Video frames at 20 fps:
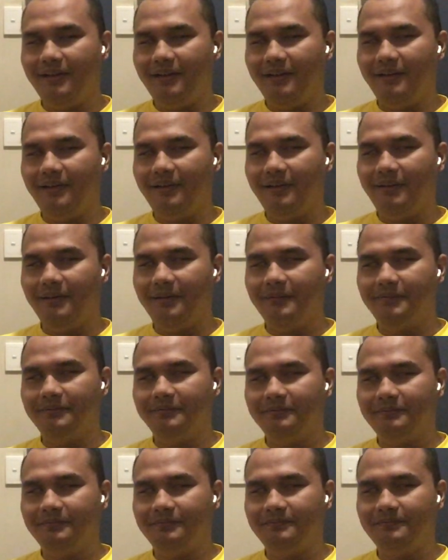
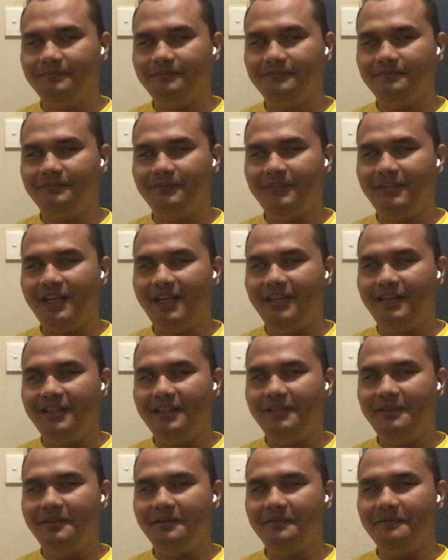um,
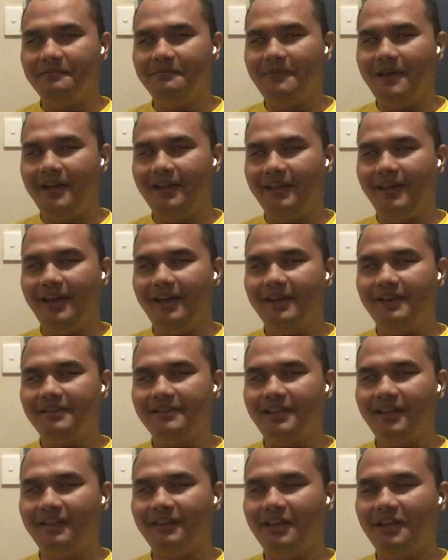jadi bayar
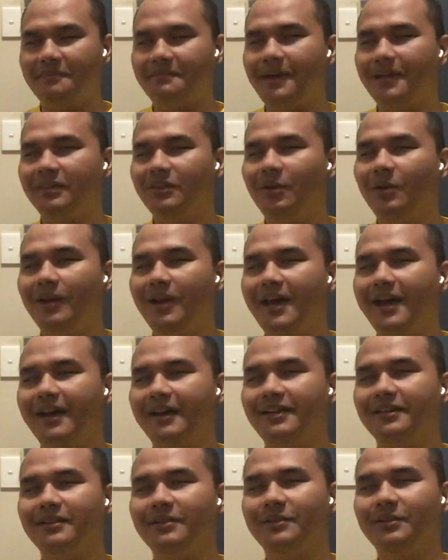sekitar 4
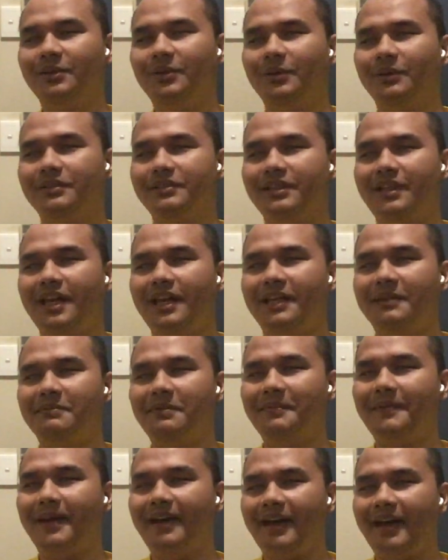dolar untuk sekali
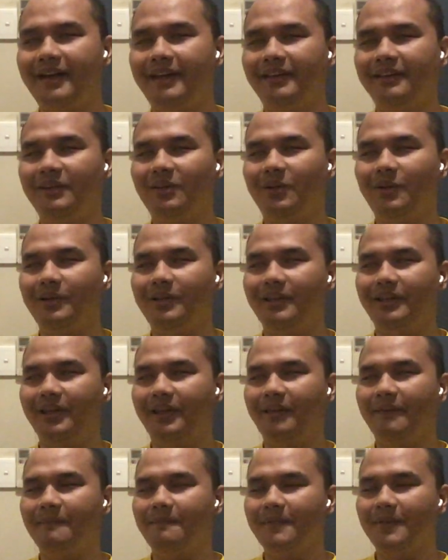pemakaian
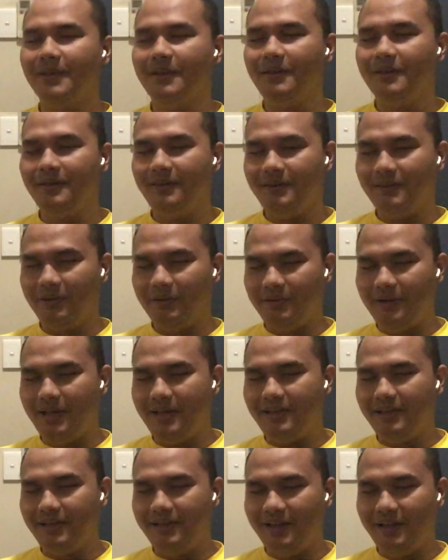trolinya ya
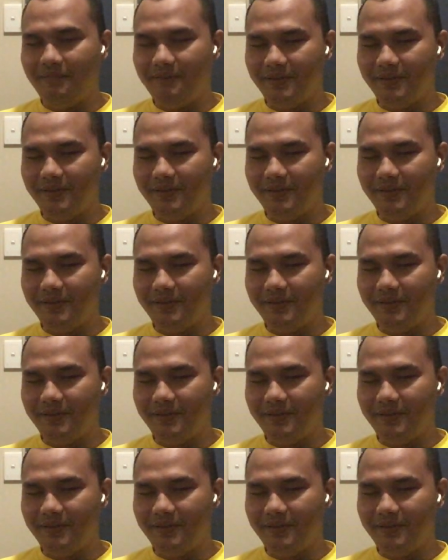udah jadinya